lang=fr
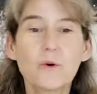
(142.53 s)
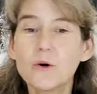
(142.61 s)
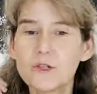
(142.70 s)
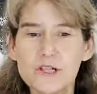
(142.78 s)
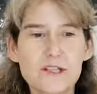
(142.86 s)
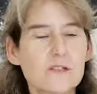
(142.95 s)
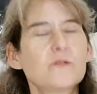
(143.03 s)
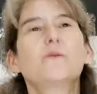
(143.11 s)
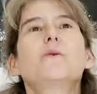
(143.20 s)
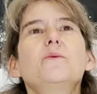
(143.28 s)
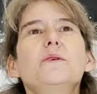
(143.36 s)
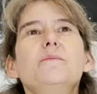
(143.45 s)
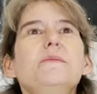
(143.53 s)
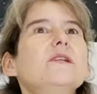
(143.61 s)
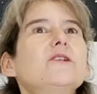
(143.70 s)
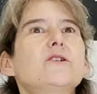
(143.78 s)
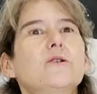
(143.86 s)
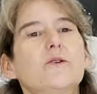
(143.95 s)
projette sur lui
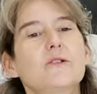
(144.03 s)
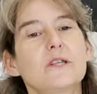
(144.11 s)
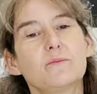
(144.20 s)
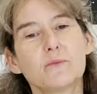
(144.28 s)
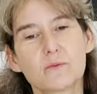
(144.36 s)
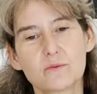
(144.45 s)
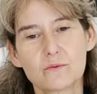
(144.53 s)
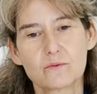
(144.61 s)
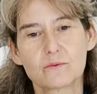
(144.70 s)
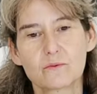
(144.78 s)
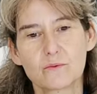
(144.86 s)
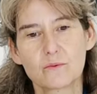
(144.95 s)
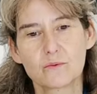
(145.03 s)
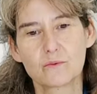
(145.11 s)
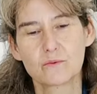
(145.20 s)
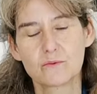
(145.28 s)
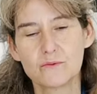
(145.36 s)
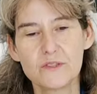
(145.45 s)
mille choses et puis
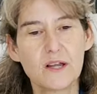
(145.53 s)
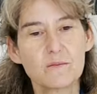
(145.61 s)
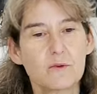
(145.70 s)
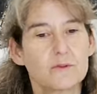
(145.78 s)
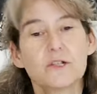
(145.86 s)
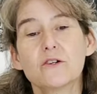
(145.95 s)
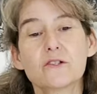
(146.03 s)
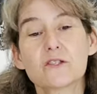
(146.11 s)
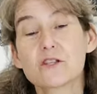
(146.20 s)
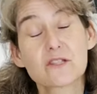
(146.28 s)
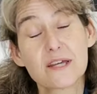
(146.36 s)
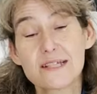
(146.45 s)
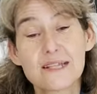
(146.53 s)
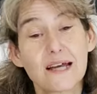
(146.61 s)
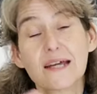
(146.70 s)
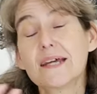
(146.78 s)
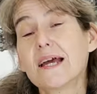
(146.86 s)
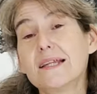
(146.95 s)
on, finalement on fait connaissance avec
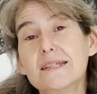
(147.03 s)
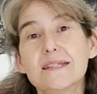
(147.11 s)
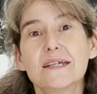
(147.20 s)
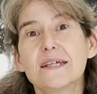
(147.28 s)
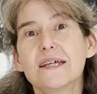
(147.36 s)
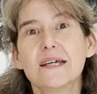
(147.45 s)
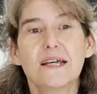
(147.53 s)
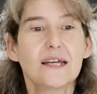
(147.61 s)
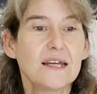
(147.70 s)
sa réalité